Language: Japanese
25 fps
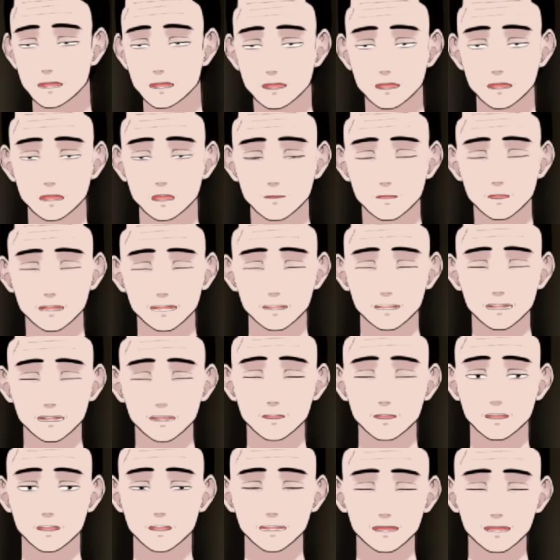喋って
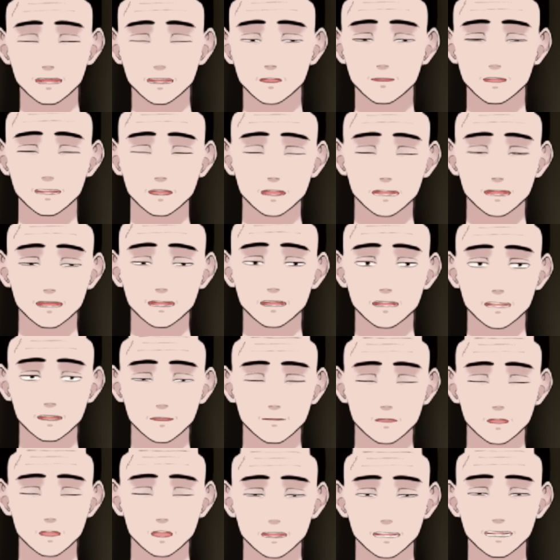ない、喋れない、こ
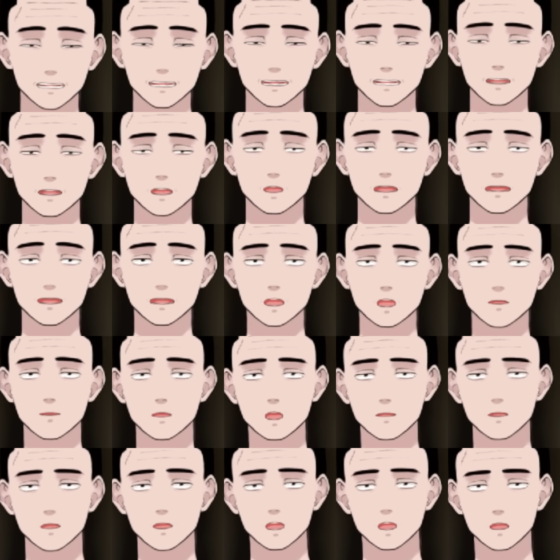れだけあっても壁向いて
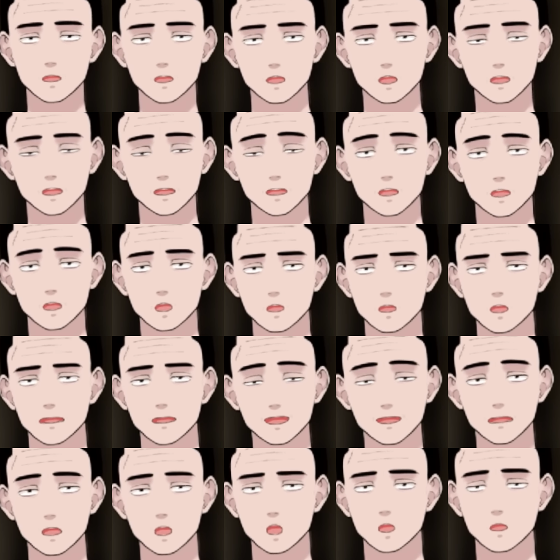ボソボソボソボソ
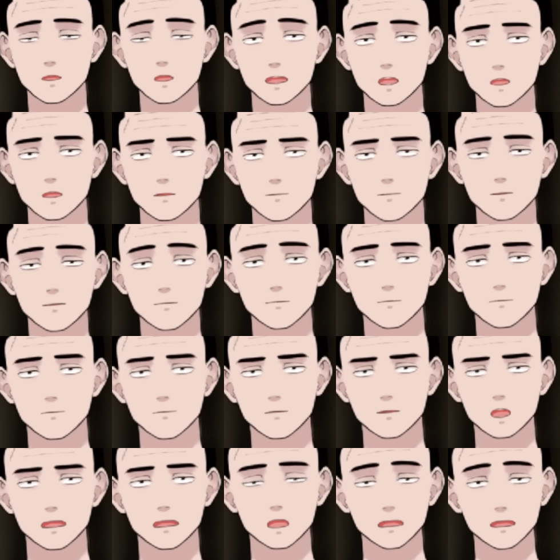頭の中でずーっ
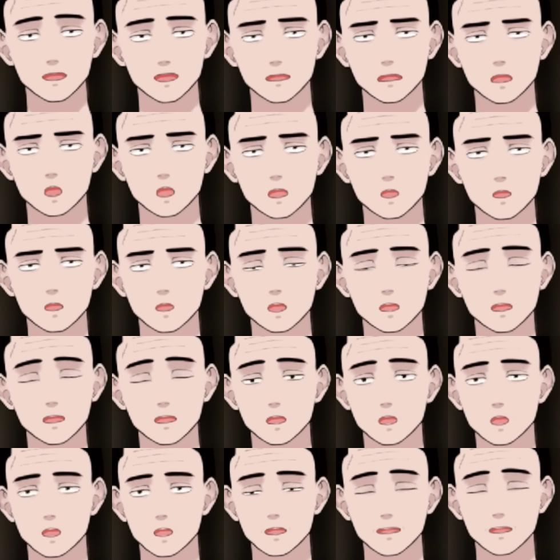と自問自答
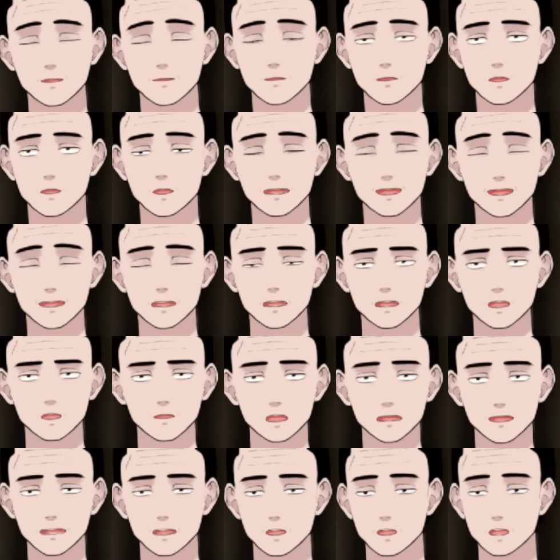してることを何年も
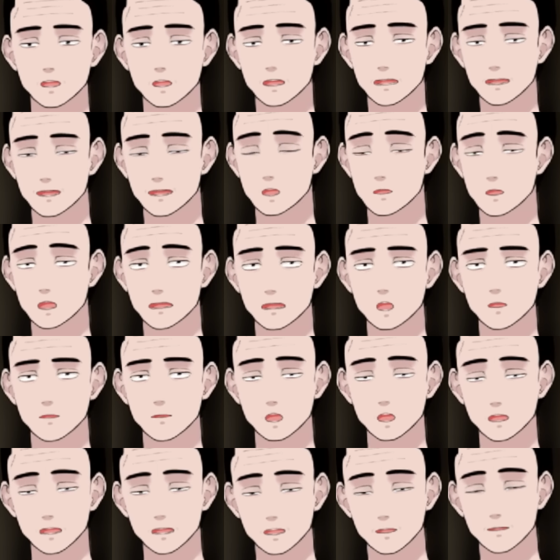やってて、喋
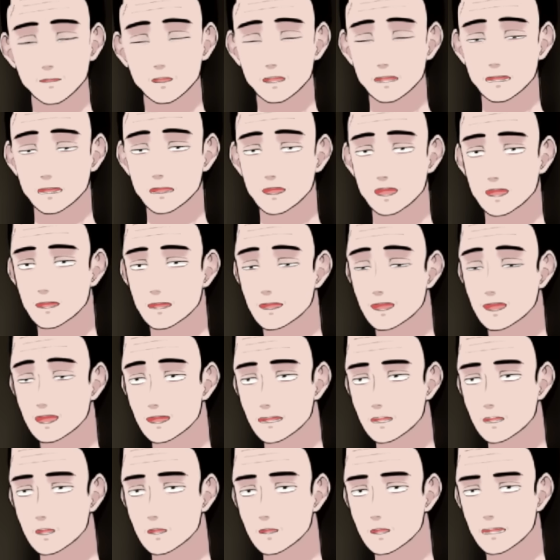る機会が あ,
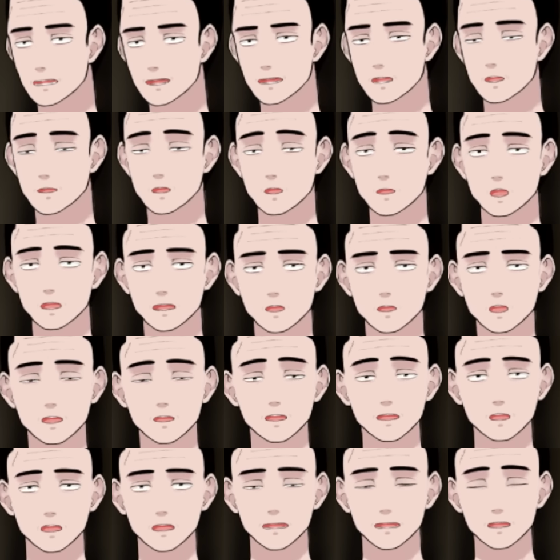あるようになって
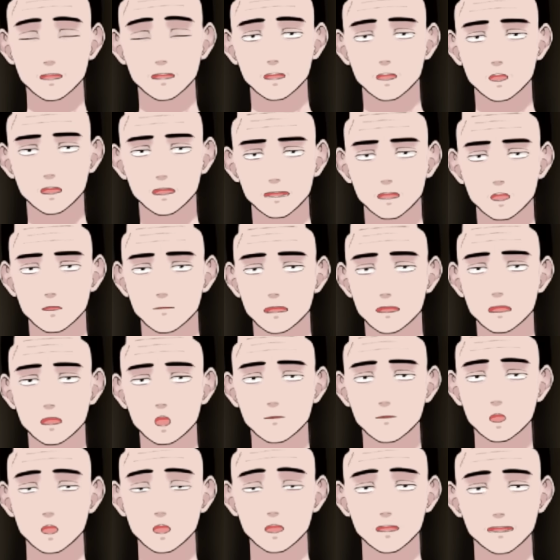喋りになって、と
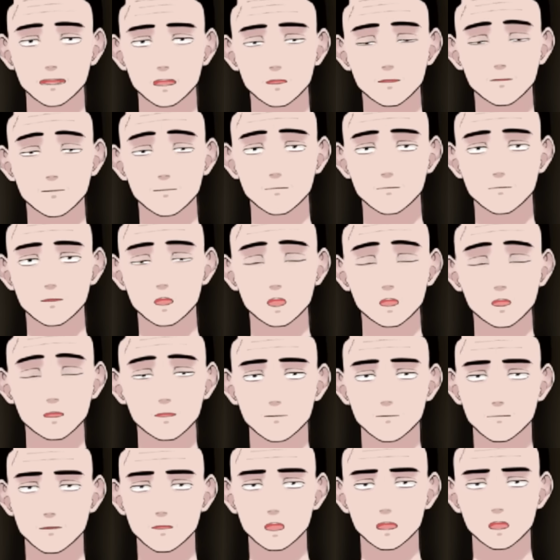にかくこ
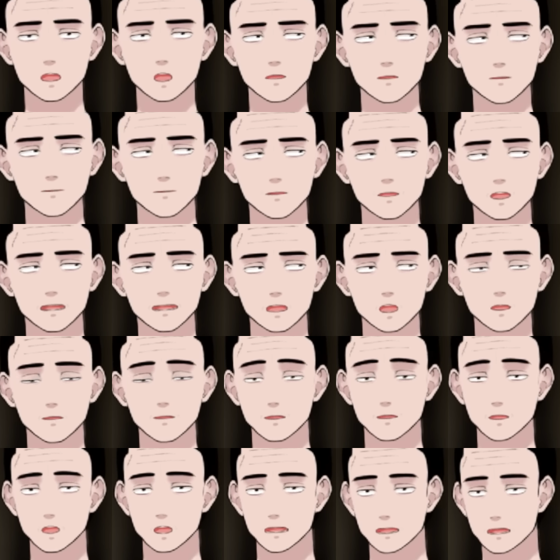う、喋ること
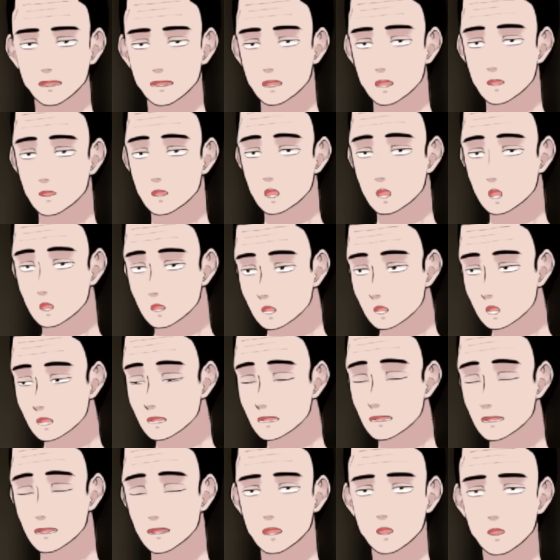が、の言
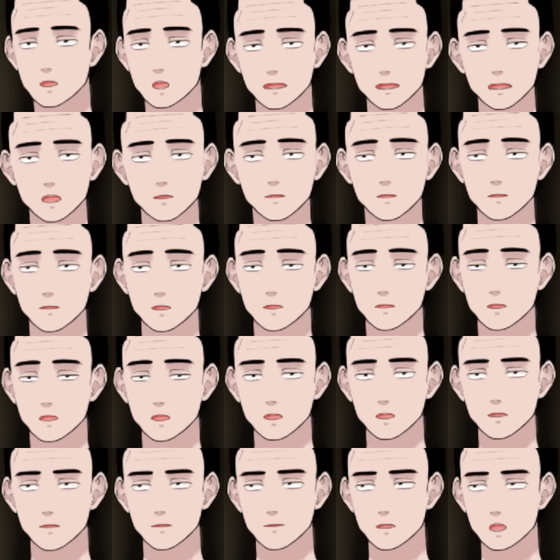葉を伝えることってい
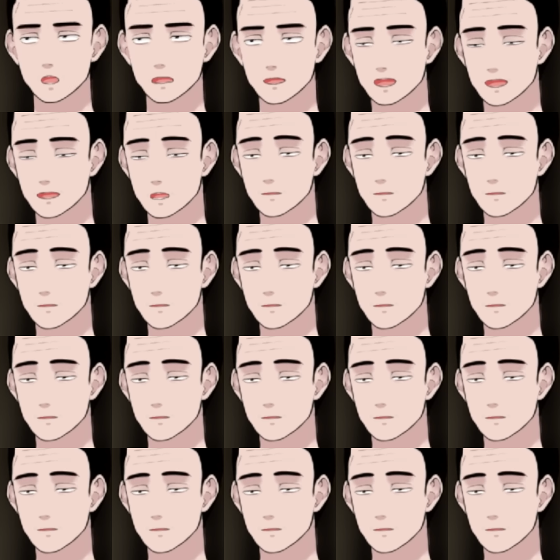うのが